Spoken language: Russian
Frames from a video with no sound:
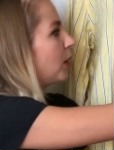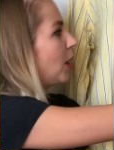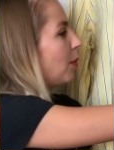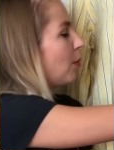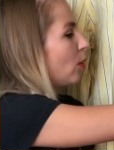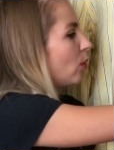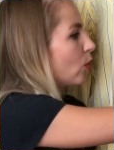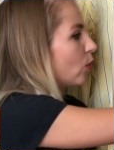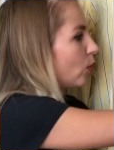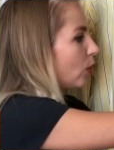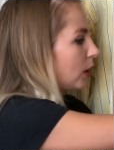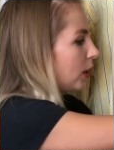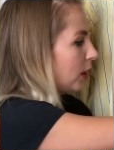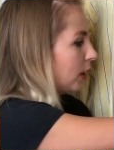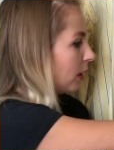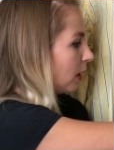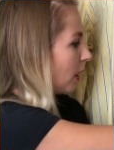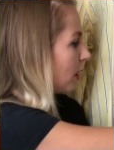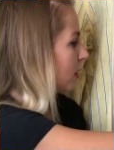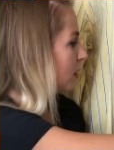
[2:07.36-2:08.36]

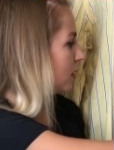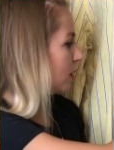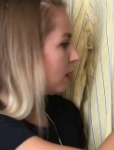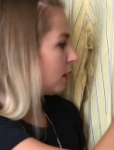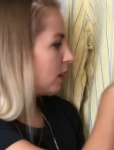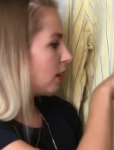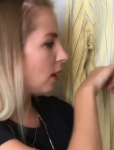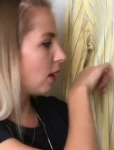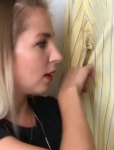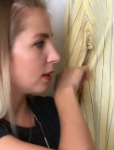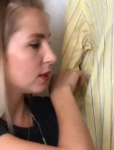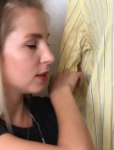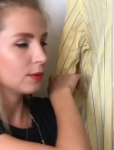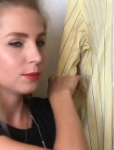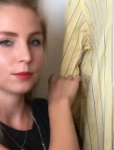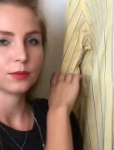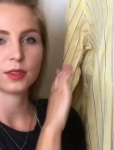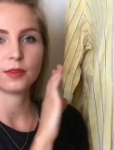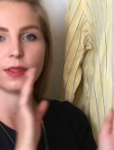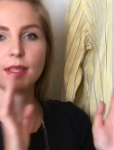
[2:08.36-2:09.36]
прямоугольник раз и раз,
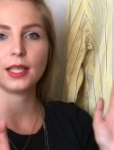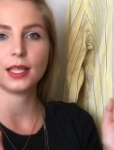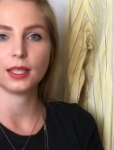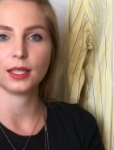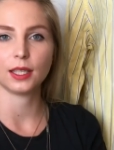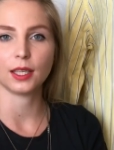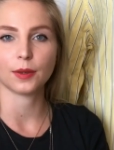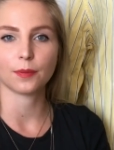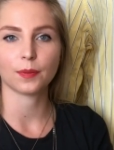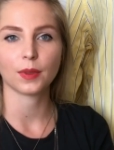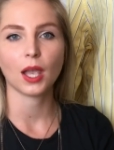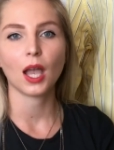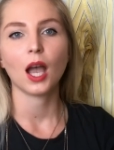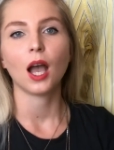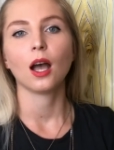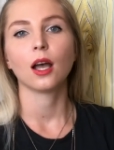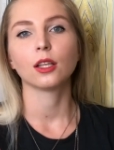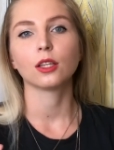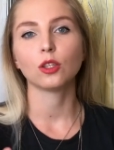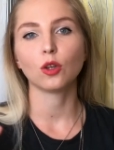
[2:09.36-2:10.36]
две линии.
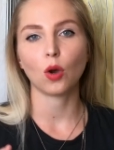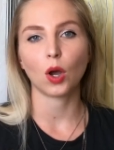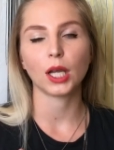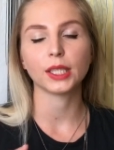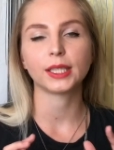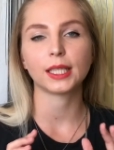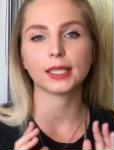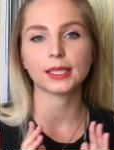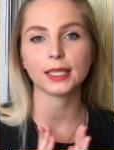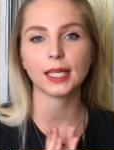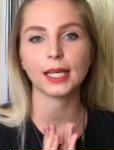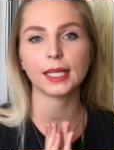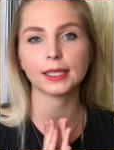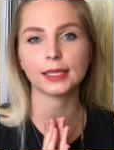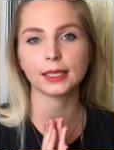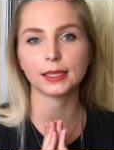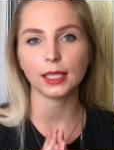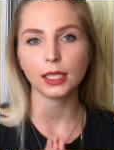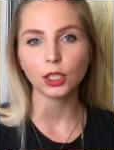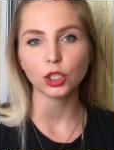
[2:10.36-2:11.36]
Но
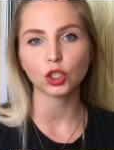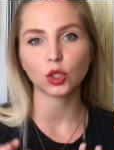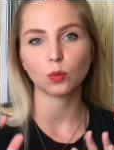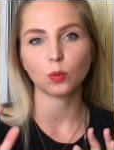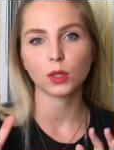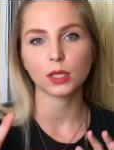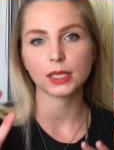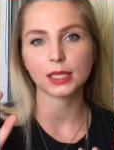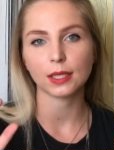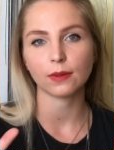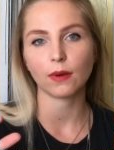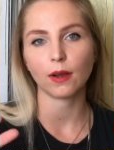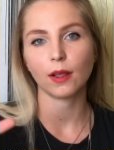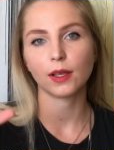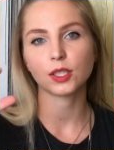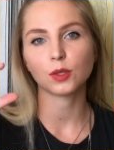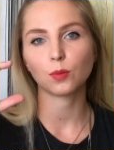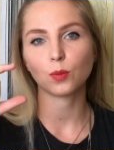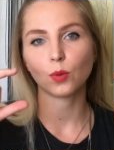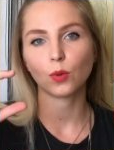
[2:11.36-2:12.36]
отрезается так, чтобы
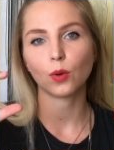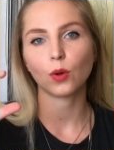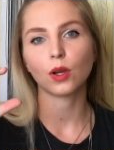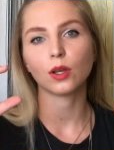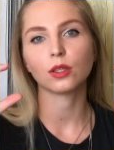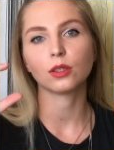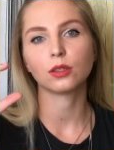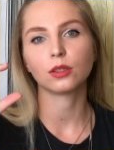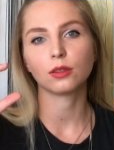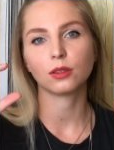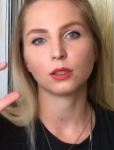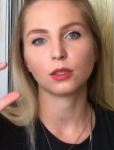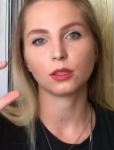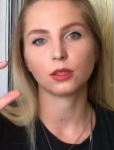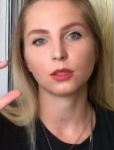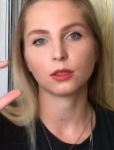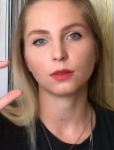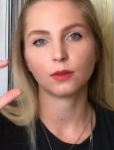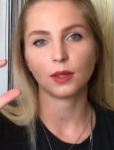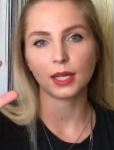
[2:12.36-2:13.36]
оставалось по
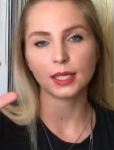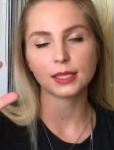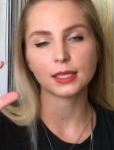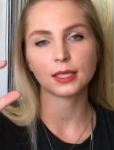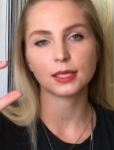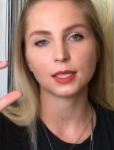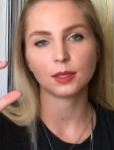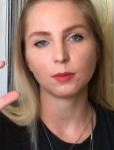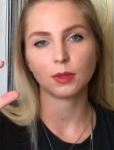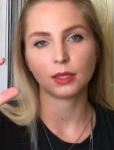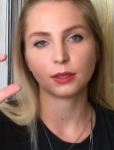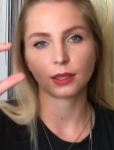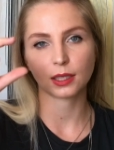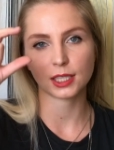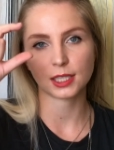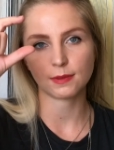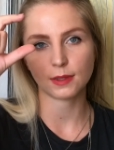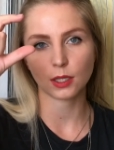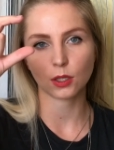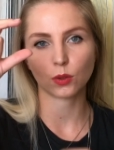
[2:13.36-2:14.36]
2 сантиметра
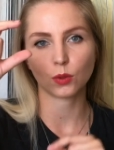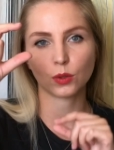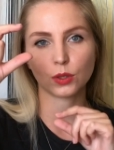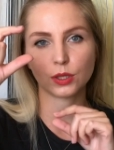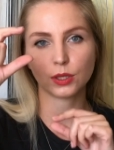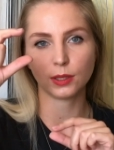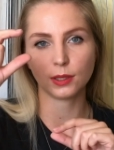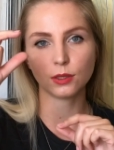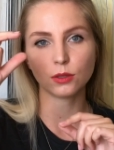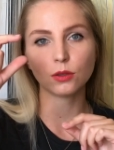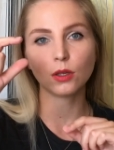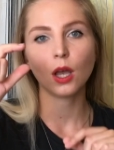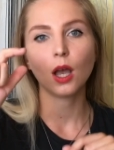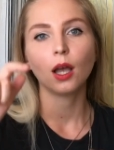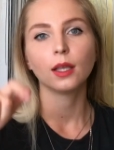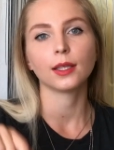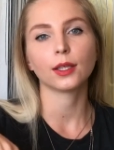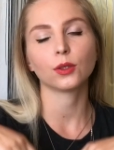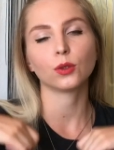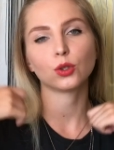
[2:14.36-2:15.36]
сверху и снизу
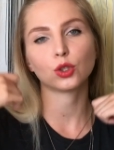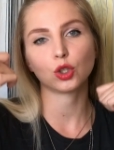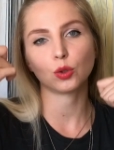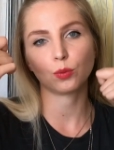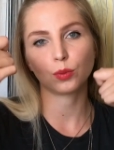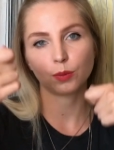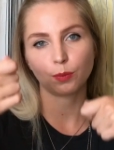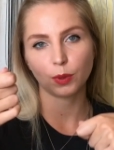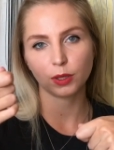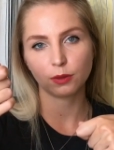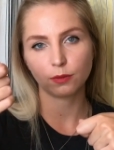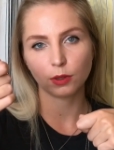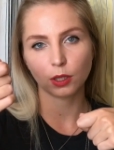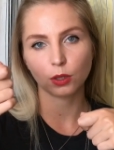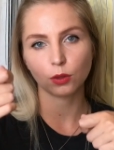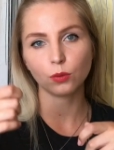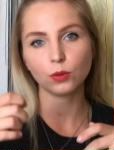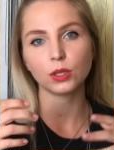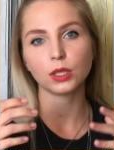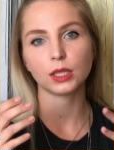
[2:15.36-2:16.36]
на то, чтобы
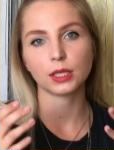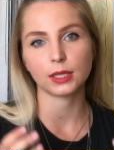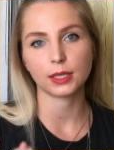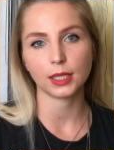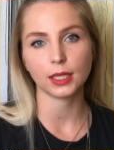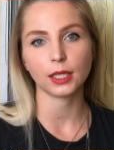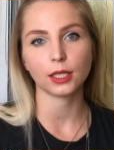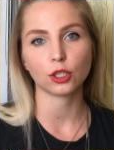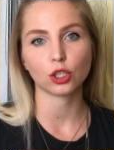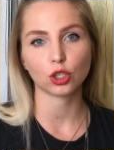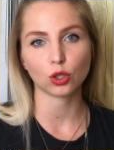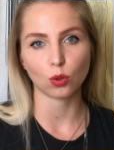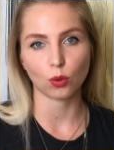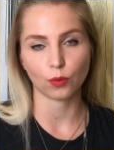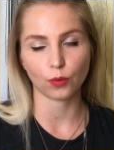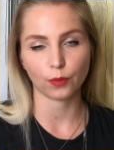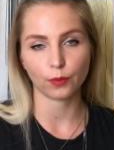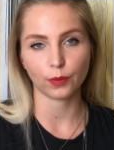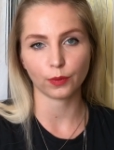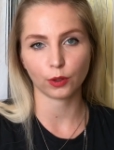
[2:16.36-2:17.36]
подвернуть и сделать
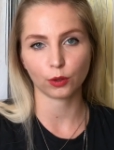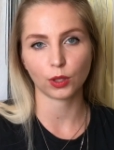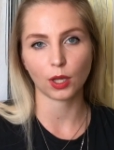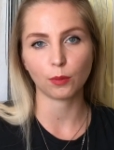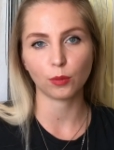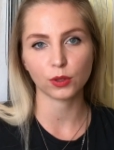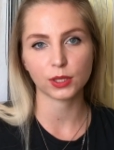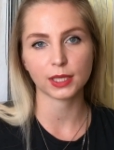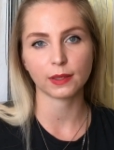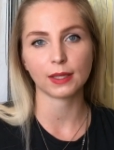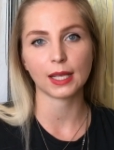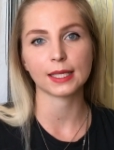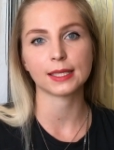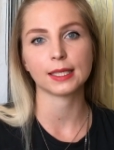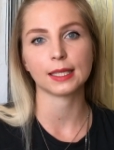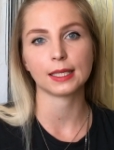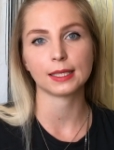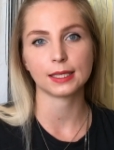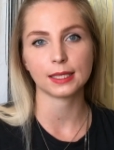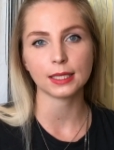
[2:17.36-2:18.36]
шов, куда будет
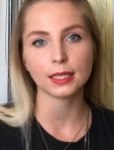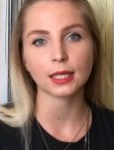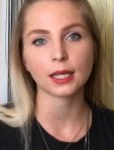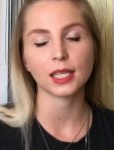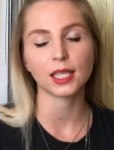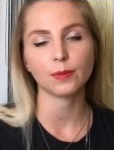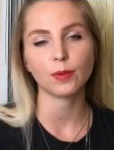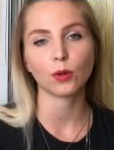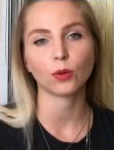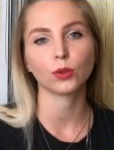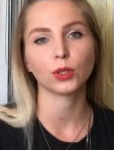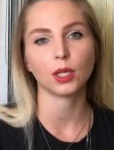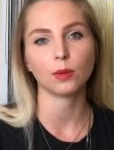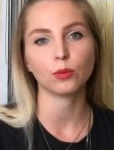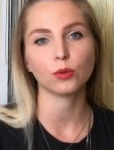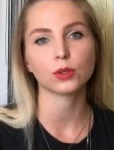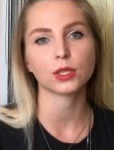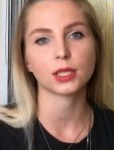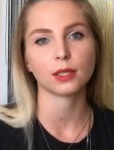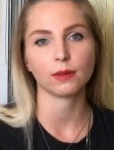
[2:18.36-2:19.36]
вставляться резинка, либо куда
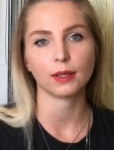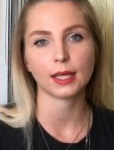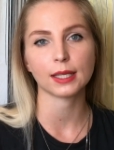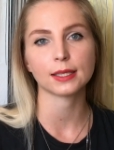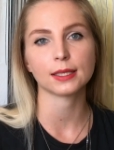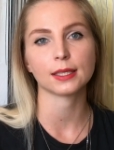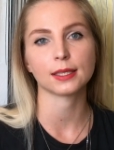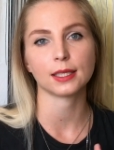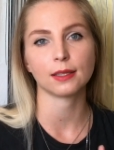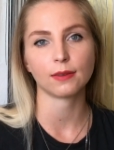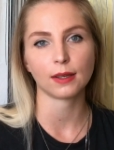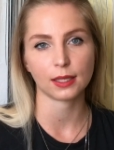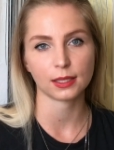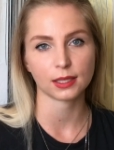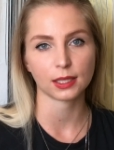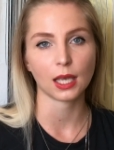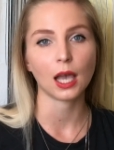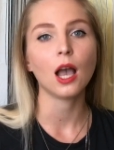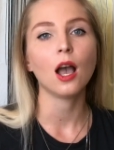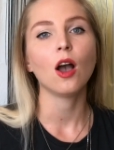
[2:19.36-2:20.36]
будут вставляться
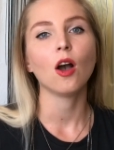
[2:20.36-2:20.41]
завязки.